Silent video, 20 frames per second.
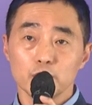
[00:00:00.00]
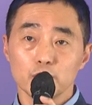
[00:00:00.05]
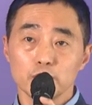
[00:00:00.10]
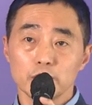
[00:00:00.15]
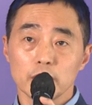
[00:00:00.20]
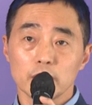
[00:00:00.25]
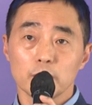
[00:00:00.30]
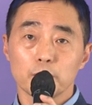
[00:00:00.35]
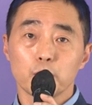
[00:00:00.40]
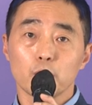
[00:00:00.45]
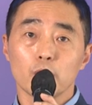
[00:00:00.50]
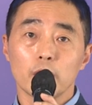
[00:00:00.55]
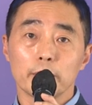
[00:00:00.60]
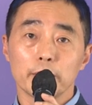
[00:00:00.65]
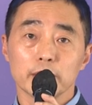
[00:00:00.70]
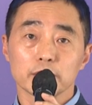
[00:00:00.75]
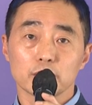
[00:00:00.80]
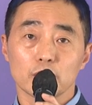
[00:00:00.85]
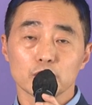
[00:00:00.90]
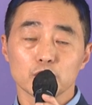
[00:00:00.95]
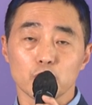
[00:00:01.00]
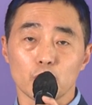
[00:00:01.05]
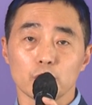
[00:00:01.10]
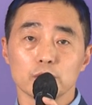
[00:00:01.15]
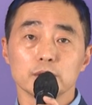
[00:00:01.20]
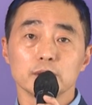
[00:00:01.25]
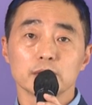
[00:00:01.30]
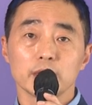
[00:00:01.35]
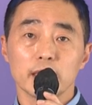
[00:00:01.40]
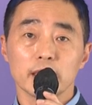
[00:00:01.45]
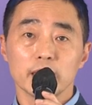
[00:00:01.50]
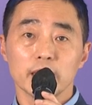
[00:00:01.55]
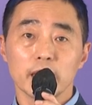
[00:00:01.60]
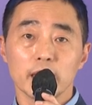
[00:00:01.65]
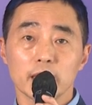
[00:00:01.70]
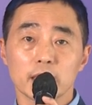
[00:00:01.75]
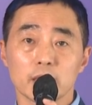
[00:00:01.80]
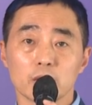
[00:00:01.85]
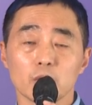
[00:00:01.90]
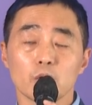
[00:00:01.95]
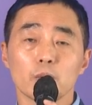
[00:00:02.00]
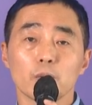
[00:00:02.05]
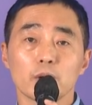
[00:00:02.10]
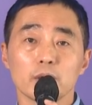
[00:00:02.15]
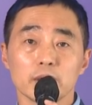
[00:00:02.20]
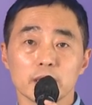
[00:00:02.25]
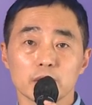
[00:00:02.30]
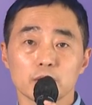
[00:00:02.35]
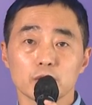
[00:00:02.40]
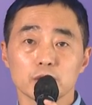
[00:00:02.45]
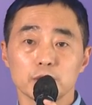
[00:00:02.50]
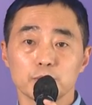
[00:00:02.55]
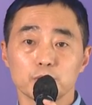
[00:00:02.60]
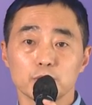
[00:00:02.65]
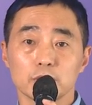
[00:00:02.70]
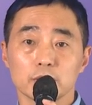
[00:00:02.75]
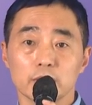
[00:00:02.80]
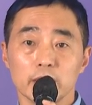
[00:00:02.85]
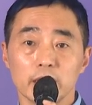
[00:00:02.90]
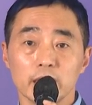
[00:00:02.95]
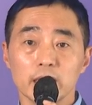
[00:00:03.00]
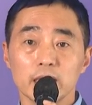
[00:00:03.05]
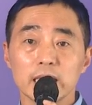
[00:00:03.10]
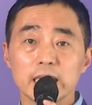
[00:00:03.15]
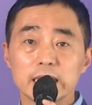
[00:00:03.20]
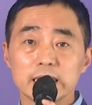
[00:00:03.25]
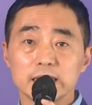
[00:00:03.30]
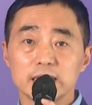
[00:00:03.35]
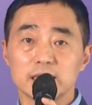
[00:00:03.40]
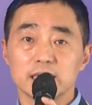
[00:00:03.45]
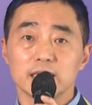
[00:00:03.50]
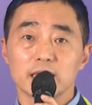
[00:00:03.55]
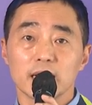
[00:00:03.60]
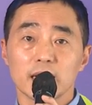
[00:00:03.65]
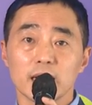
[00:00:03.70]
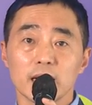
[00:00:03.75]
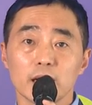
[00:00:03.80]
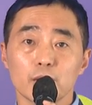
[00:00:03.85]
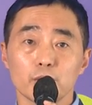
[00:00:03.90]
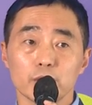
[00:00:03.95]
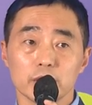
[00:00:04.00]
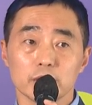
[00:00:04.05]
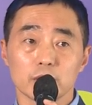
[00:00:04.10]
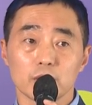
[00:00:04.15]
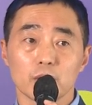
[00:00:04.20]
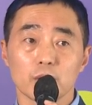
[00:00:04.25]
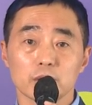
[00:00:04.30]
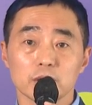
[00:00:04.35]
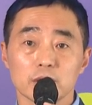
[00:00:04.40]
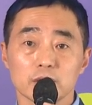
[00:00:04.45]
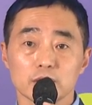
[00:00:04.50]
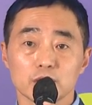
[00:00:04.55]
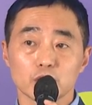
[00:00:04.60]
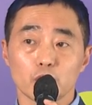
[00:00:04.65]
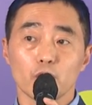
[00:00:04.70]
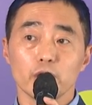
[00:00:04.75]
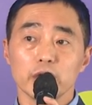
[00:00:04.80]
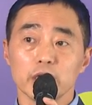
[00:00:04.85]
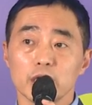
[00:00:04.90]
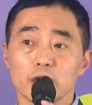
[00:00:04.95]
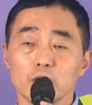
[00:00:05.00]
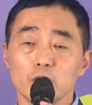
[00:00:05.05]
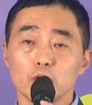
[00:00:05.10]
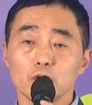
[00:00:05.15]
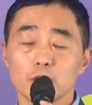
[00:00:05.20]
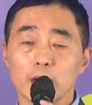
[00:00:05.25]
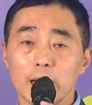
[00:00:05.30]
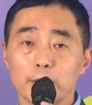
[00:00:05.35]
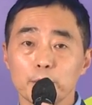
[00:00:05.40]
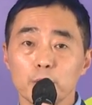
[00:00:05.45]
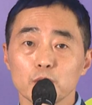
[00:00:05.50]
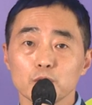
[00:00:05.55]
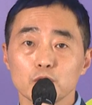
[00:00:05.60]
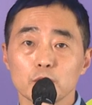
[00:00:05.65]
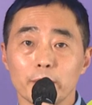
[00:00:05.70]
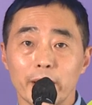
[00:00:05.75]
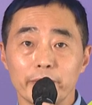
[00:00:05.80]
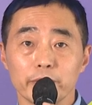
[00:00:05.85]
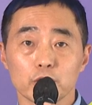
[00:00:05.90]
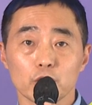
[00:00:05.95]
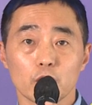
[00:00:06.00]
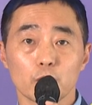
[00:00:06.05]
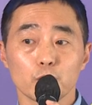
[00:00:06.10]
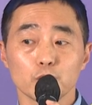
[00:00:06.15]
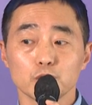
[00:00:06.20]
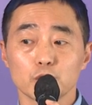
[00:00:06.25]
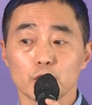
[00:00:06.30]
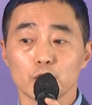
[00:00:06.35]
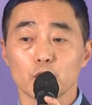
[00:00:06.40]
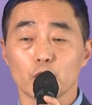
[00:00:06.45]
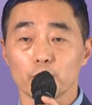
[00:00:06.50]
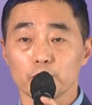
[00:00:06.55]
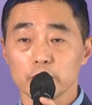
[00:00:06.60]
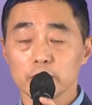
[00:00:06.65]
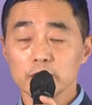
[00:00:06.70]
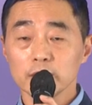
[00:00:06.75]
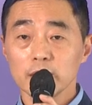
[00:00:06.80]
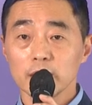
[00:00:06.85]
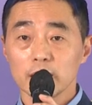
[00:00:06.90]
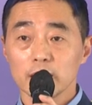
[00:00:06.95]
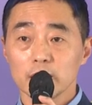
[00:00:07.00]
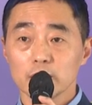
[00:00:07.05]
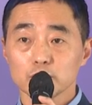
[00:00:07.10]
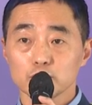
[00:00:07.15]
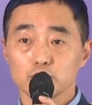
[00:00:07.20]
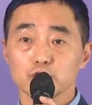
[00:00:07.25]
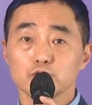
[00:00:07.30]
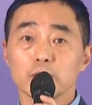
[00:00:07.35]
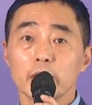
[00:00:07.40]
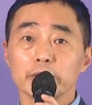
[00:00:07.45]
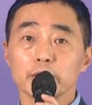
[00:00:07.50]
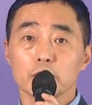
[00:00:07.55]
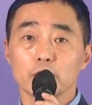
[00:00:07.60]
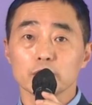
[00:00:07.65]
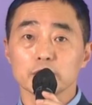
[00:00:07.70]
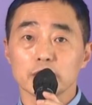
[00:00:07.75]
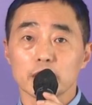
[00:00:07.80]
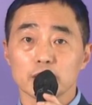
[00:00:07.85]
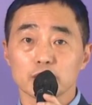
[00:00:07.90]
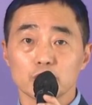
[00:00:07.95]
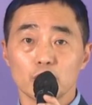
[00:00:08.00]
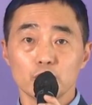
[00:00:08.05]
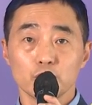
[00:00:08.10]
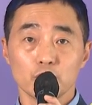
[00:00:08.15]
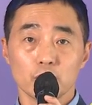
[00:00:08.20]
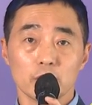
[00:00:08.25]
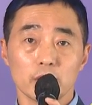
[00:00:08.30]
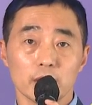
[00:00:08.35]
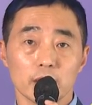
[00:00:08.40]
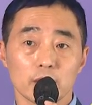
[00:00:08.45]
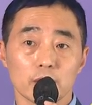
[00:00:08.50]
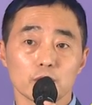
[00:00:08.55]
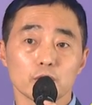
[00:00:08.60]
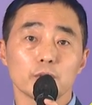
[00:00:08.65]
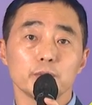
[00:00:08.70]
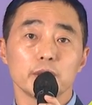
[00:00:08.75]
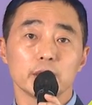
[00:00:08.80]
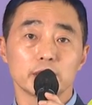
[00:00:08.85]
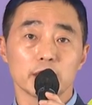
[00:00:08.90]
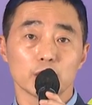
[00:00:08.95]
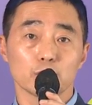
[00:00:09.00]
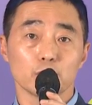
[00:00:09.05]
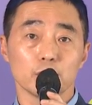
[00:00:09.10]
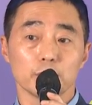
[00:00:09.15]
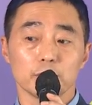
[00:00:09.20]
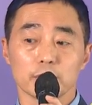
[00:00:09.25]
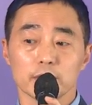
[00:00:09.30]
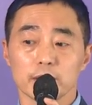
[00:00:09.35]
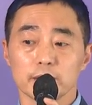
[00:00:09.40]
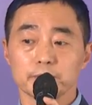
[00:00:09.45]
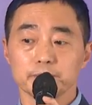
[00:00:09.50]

뉴딜을 포함해서 전 세계 글로벌 리더십들이 지향하고 있는 거는 저희 인류가 한 번도 만들어 본 적이 없는 순환 경제, 서큘러 이코노미 제도입니다.